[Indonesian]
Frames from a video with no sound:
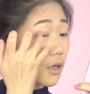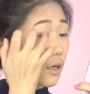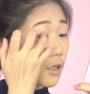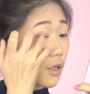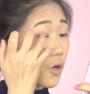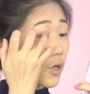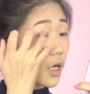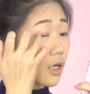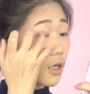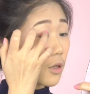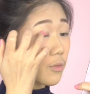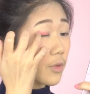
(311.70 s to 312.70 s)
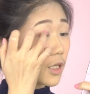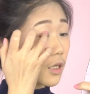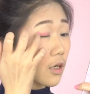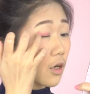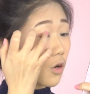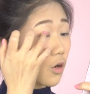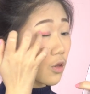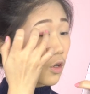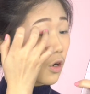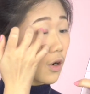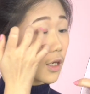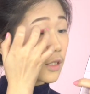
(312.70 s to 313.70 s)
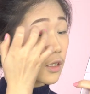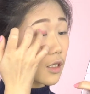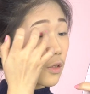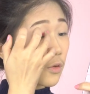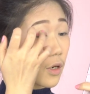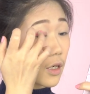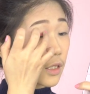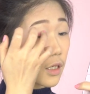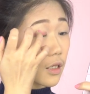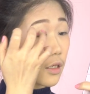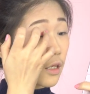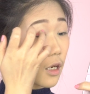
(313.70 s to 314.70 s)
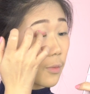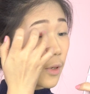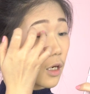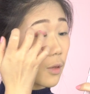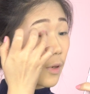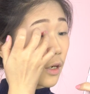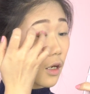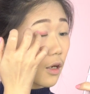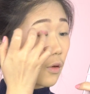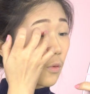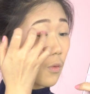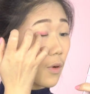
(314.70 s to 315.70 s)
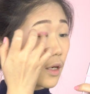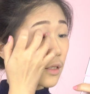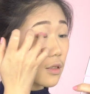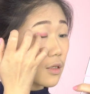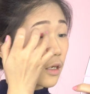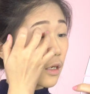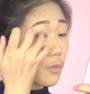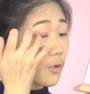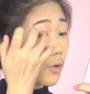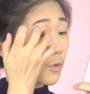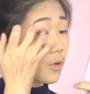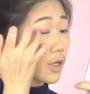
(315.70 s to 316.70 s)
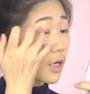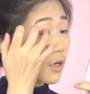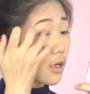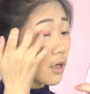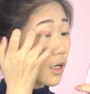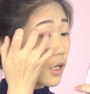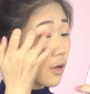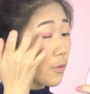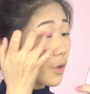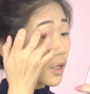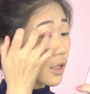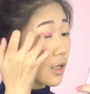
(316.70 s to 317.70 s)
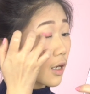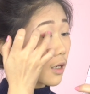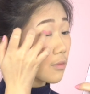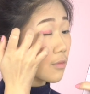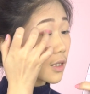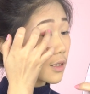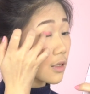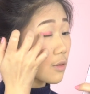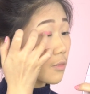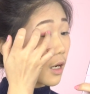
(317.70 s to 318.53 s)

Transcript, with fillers: nggak tahu ya lebih ke kontrol aja gitu rasanya daripada pakai kuas. Ini kan produknya liquid kan, masih